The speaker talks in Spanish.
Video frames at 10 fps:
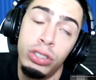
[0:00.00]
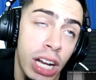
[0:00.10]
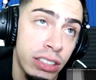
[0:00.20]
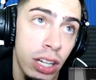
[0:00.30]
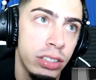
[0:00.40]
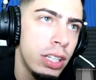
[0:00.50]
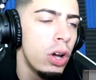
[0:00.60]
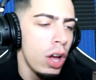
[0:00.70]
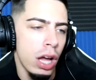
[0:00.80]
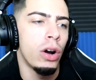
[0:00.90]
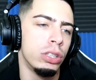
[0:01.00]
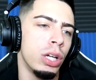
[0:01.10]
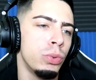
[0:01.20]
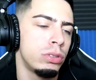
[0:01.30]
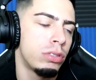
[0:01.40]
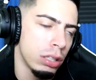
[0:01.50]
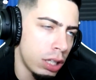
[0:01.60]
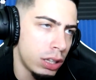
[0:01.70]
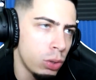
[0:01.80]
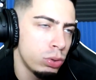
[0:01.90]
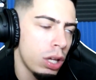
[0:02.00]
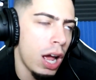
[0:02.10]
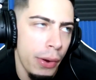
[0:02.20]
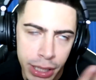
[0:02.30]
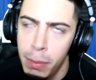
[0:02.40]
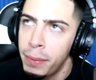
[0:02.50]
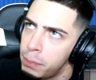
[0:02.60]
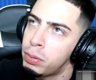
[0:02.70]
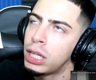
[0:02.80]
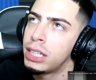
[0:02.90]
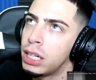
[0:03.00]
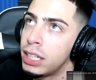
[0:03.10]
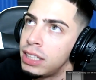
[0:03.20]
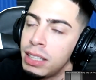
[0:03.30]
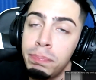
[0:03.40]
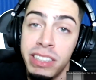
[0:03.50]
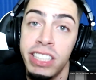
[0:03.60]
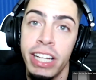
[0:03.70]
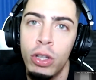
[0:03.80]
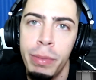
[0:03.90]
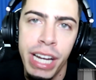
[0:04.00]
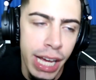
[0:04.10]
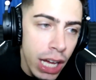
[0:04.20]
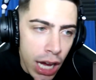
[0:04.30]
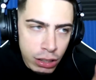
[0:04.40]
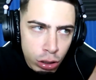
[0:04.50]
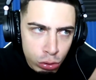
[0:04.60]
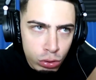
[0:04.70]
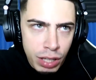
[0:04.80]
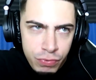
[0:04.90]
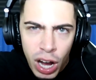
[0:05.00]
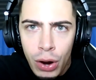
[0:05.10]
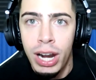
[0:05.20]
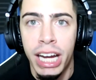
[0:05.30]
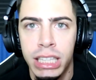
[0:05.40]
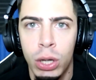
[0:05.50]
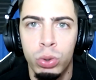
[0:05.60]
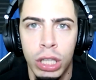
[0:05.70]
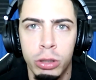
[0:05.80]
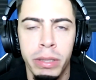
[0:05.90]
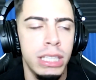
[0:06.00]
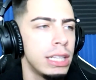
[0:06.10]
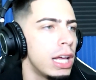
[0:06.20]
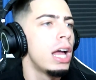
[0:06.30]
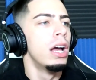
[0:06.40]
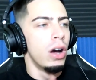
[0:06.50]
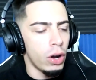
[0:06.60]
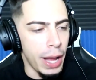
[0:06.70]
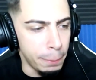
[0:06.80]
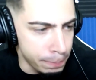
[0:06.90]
si estoy cansado de decirlo, cuando te, gusta una jevita, papi, no importa que te, estén persiguiendo miles, tú, te enfocas en la que te gusta, ¿tú me entiendes? Ok.